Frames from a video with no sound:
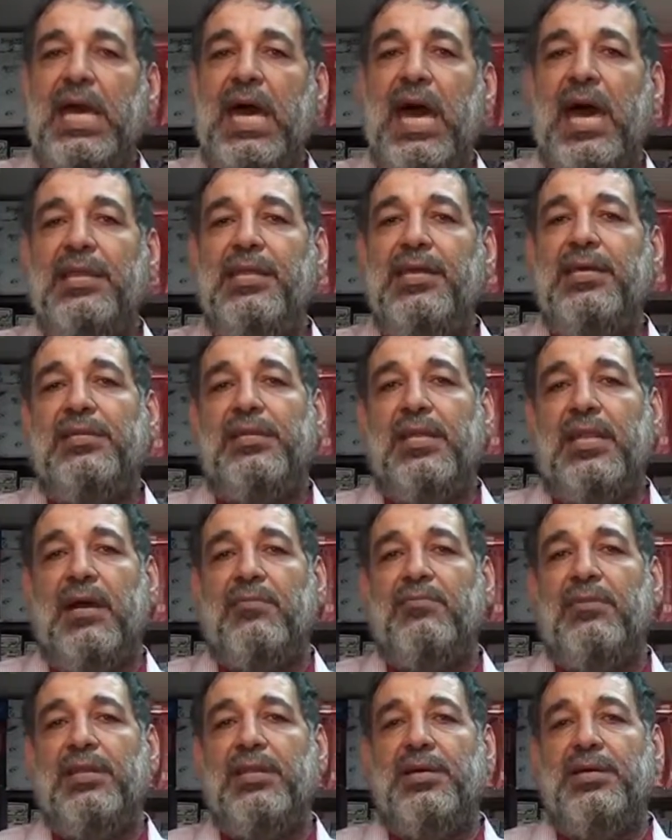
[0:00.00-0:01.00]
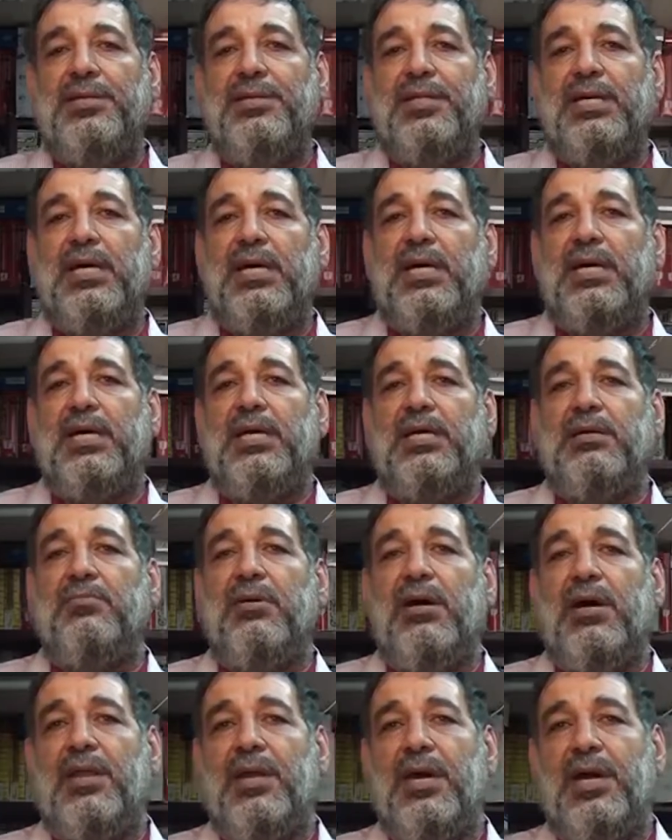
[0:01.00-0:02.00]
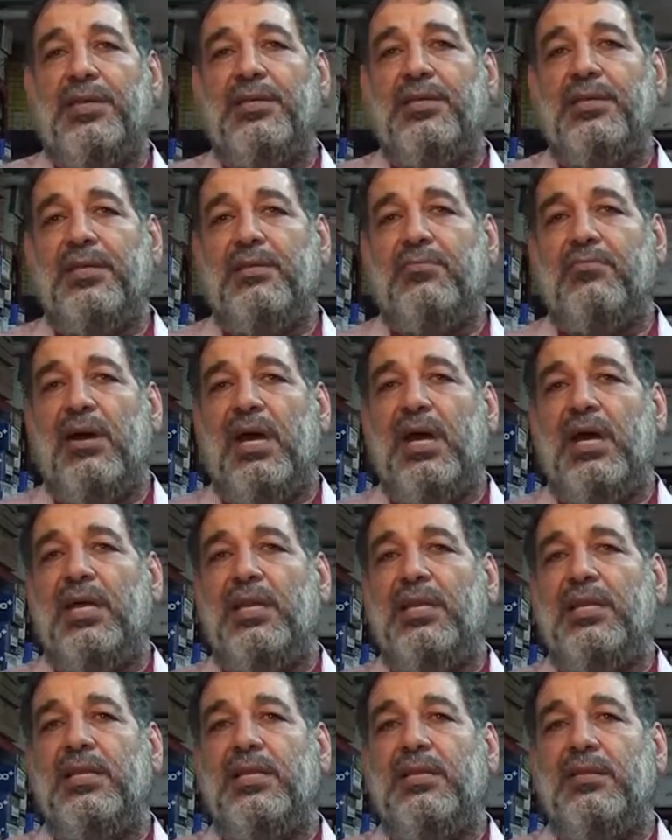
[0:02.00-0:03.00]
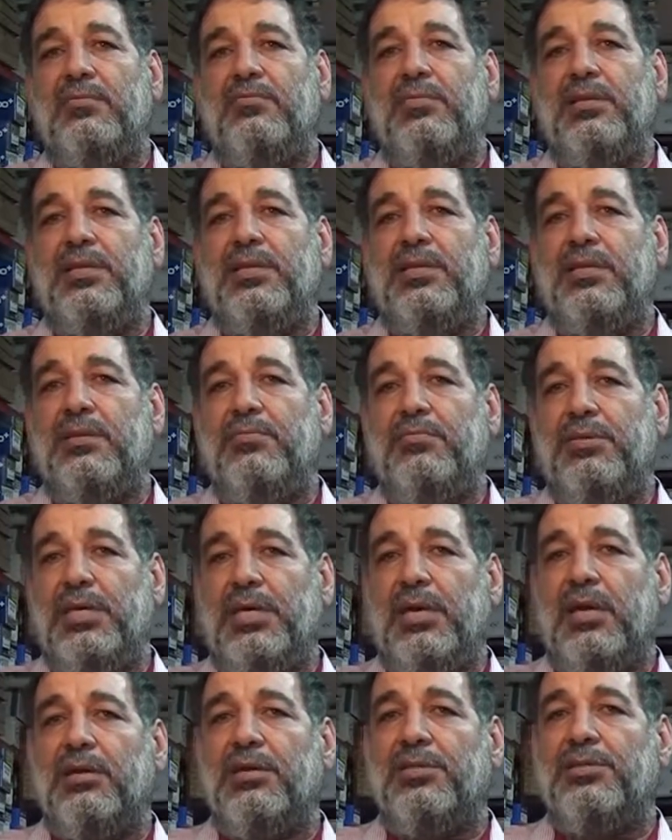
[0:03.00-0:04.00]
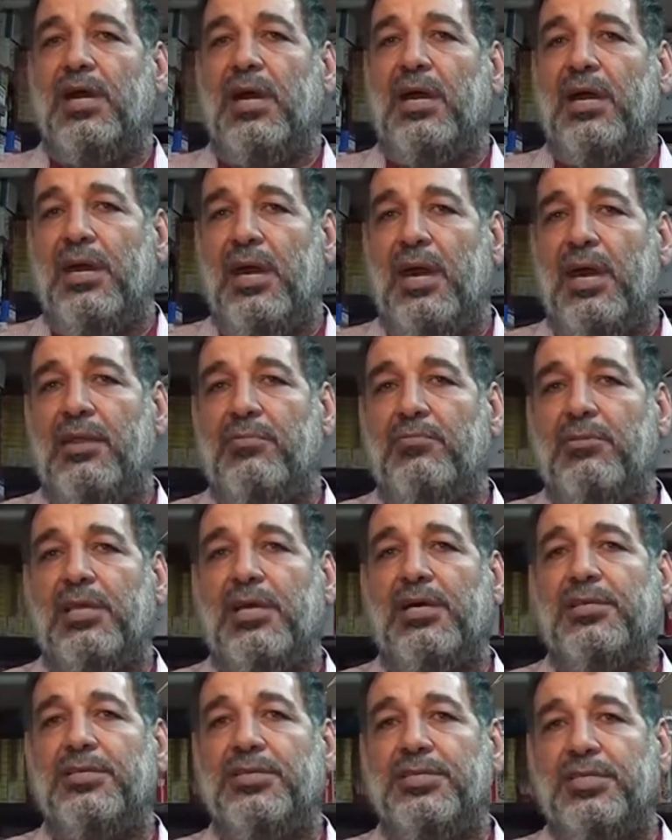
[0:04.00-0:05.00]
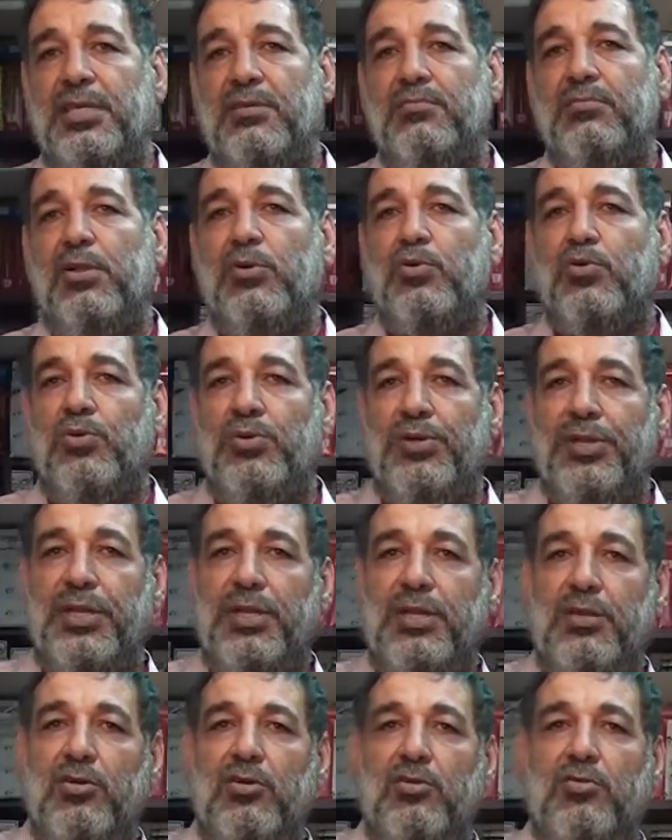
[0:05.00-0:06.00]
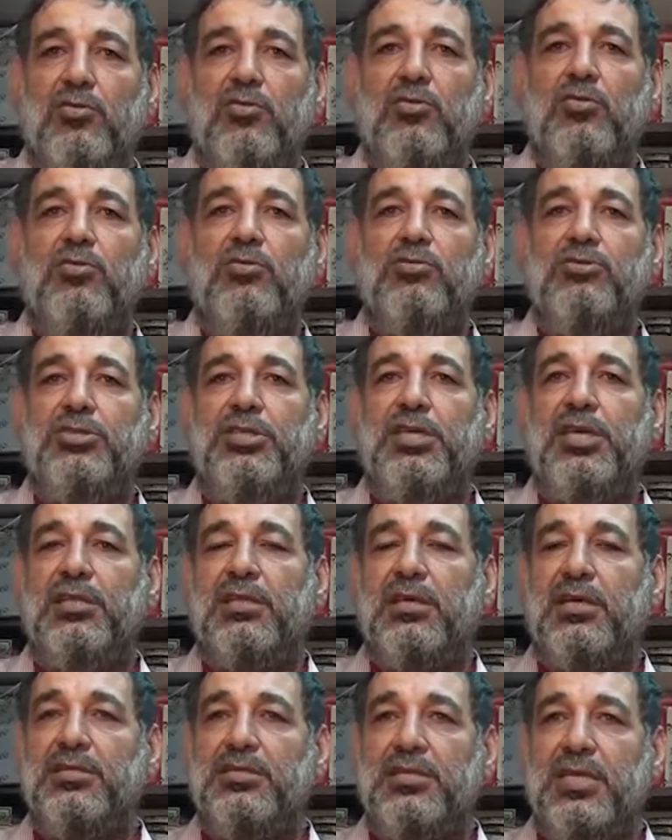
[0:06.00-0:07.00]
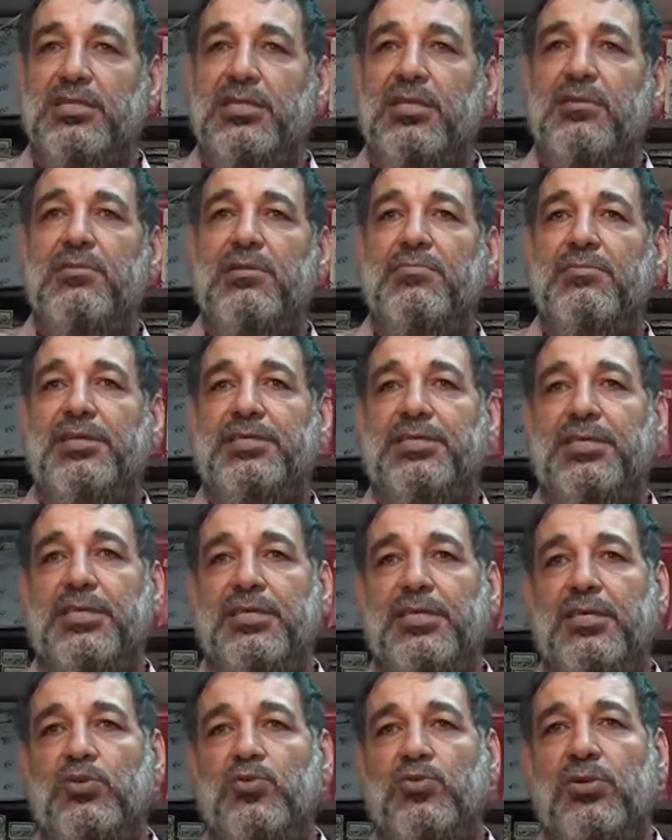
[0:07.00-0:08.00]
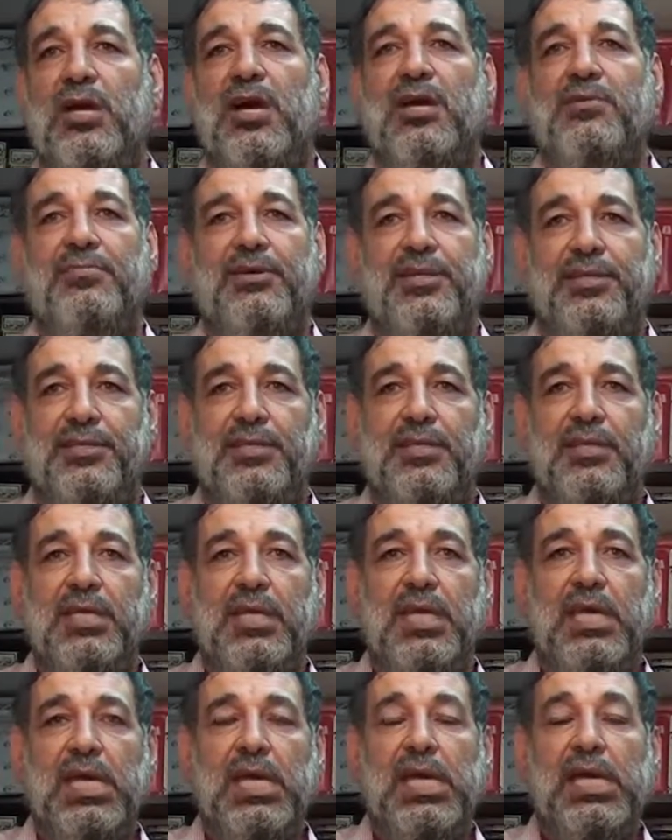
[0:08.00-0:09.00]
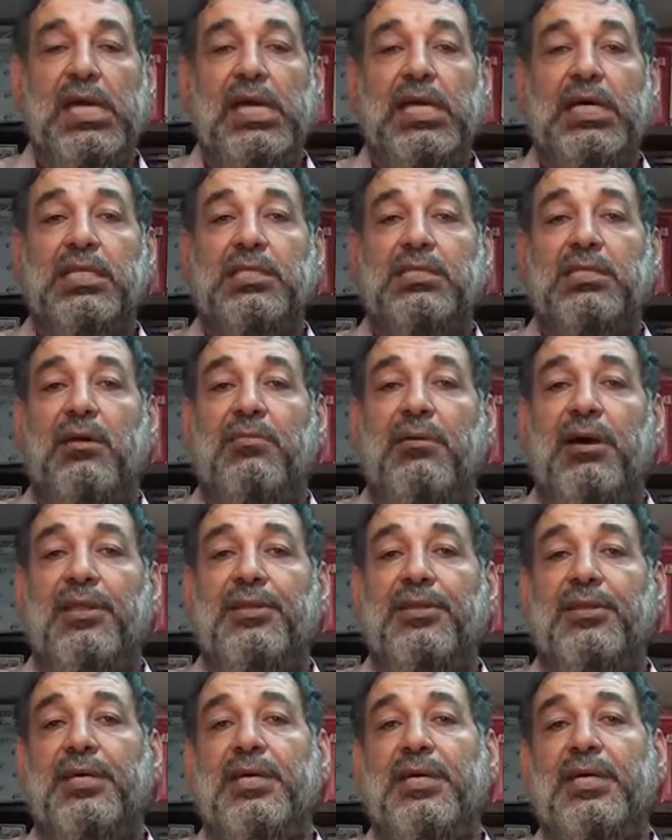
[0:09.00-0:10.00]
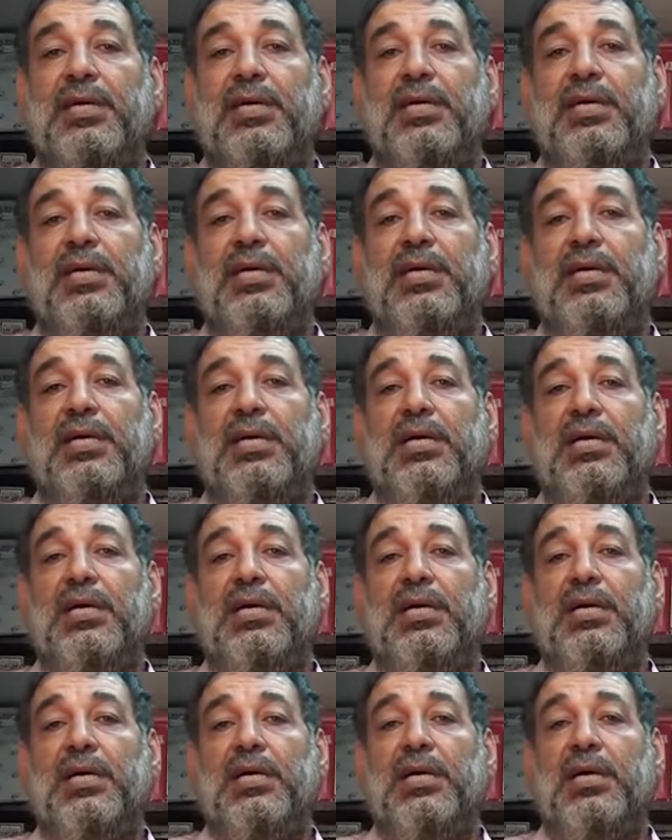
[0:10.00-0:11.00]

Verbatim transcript: آلية العمل احنا عبارة عن محل بنبيع قطع غيار متخصصين بالكوري نعم. وجديد تخصصنا بالمرسيدس والهايبرد جميل طبعا آه،